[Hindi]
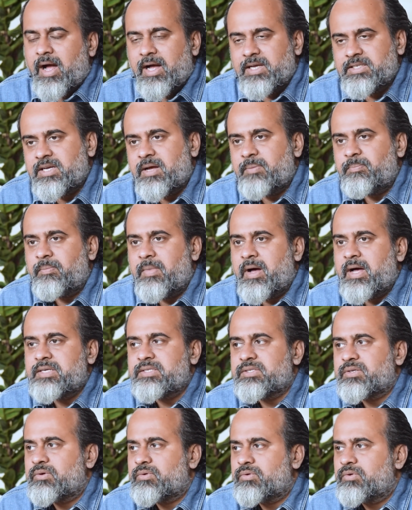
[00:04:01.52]
आज आप
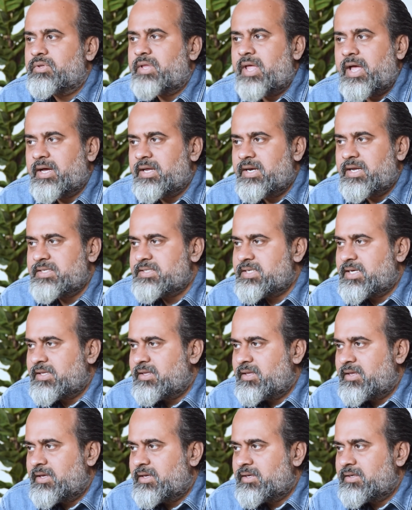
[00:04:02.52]
मास्क को त्यागना
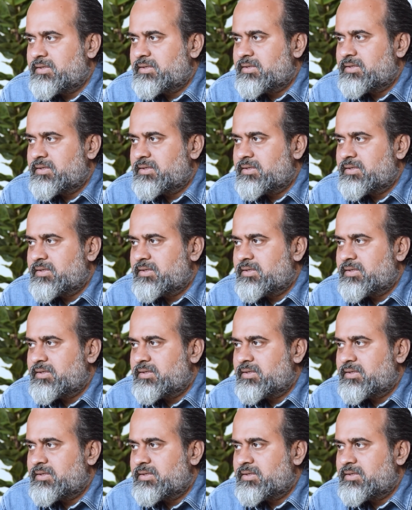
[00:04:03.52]
चाहते हैं